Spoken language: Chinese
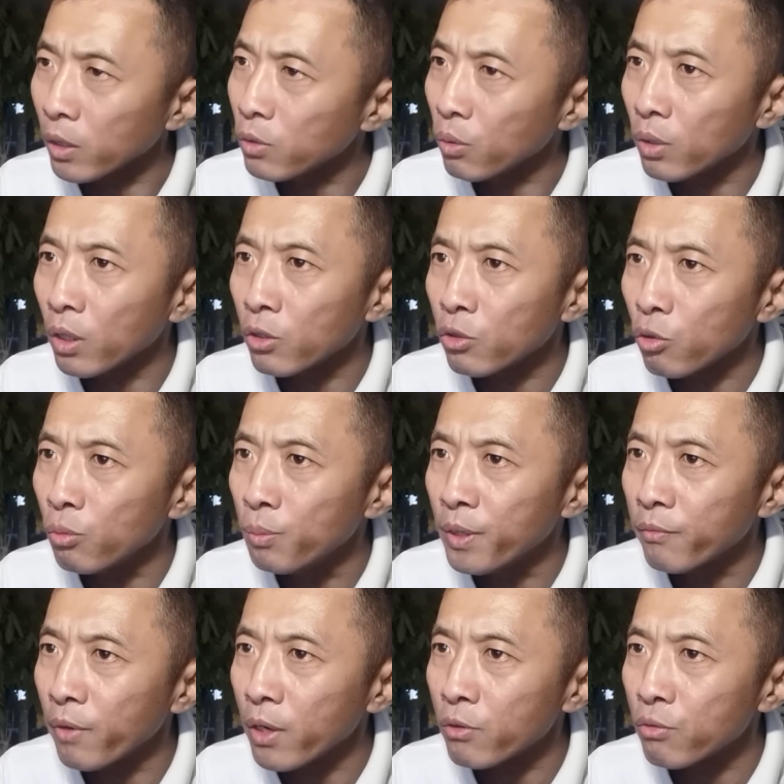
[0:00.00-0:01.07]
觉得周
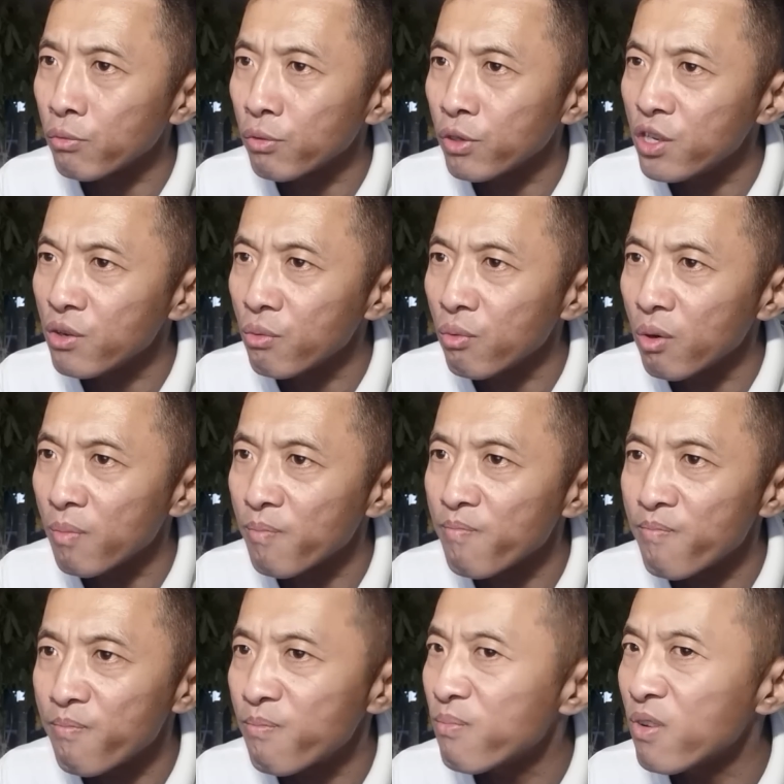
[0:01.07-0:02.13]
兵外出进货
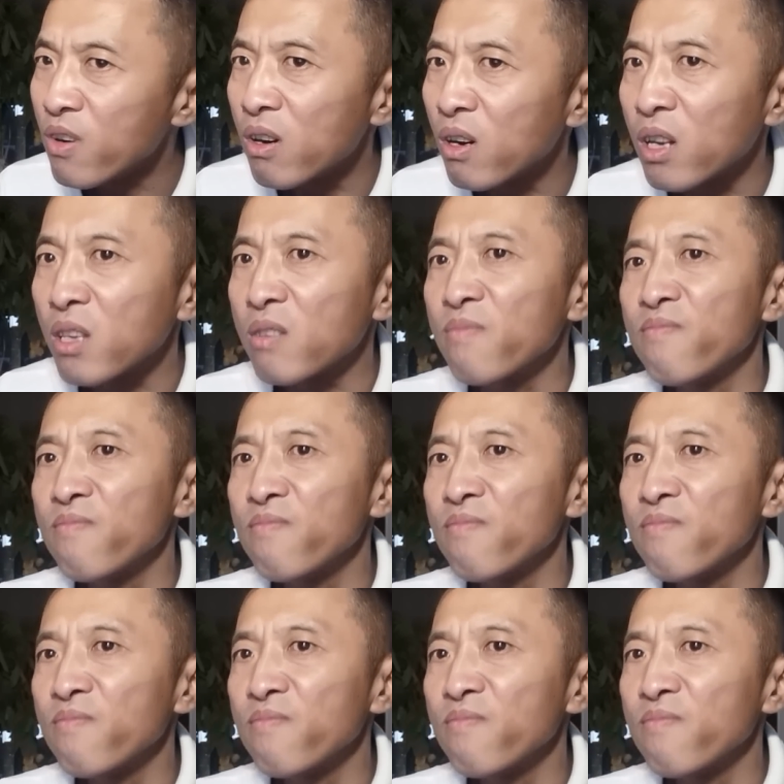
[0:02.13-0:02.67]
不合理，